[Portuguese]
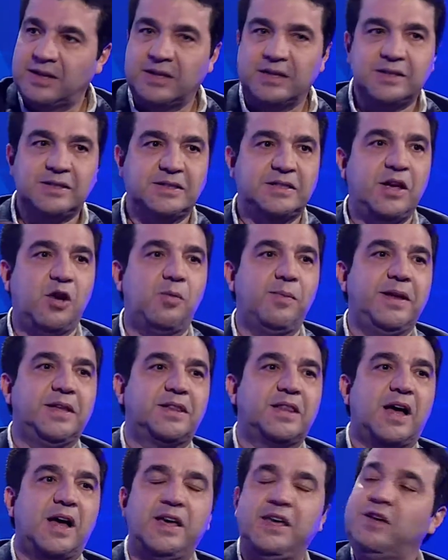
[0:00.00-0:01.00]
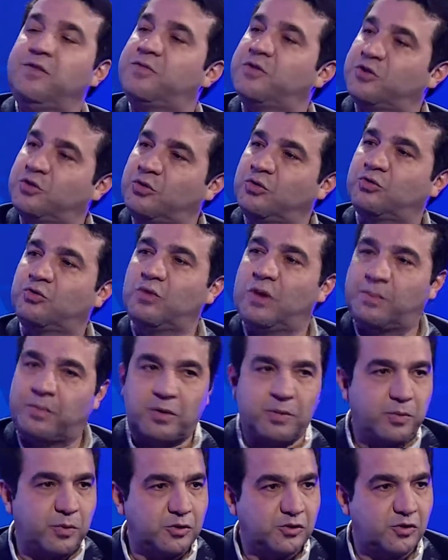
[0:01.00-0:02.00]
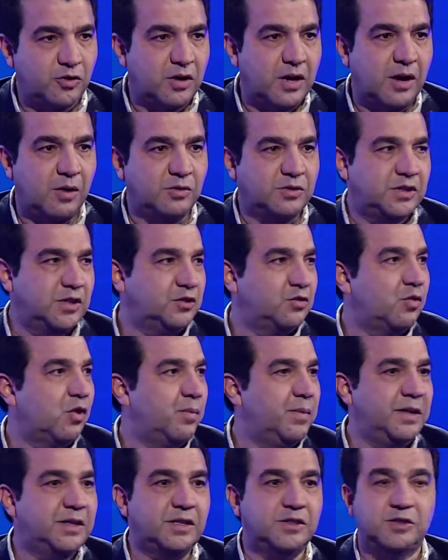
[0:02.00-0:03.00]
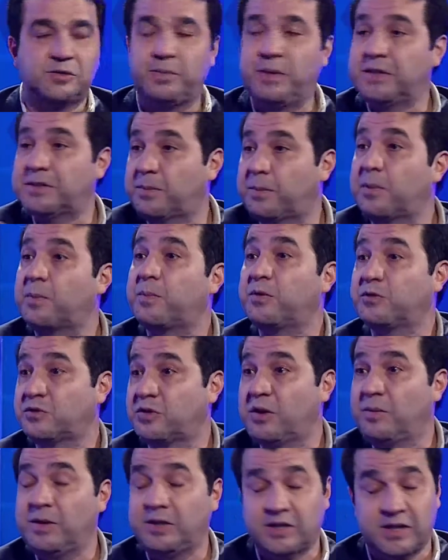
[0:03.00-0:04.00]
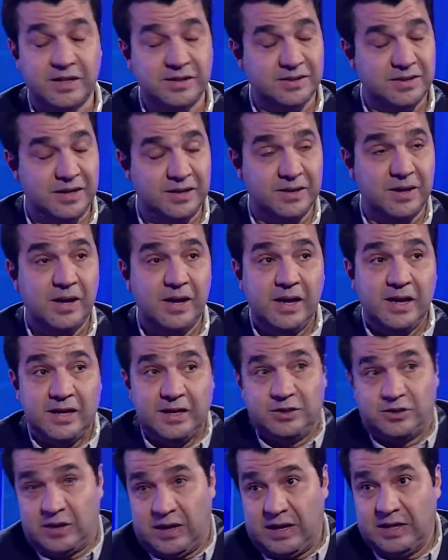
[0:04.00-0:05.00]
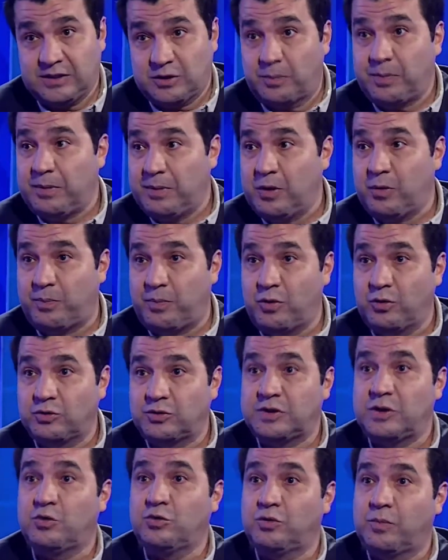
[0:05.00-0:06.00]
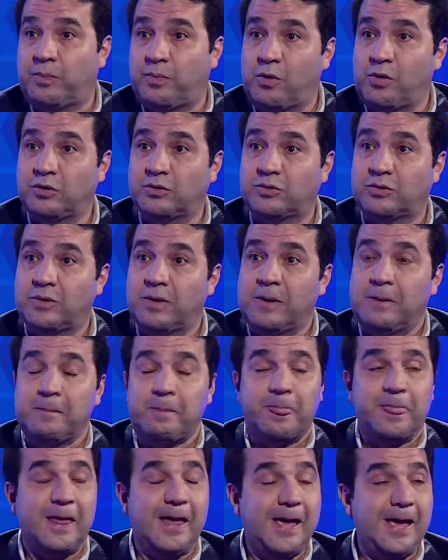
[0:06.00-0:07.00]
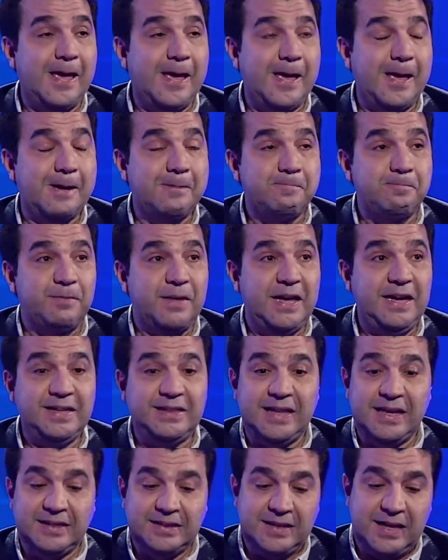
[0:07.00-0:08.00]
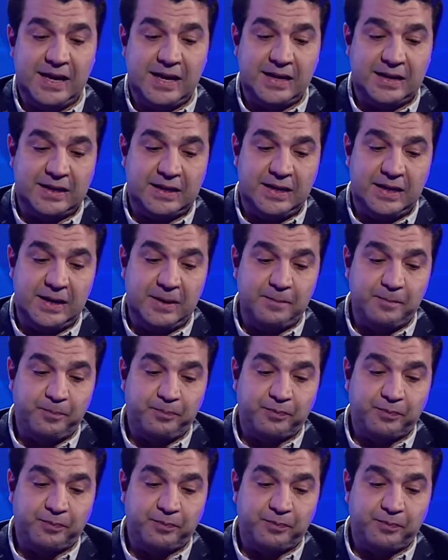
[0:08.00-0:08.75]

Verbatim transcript: sem aumentar a infraestrutura proporcional, ou seja, não aumenta a despesa proporcionalmente à receita. Isso, esse é o primeiro ponto. Segundo ponto é entender que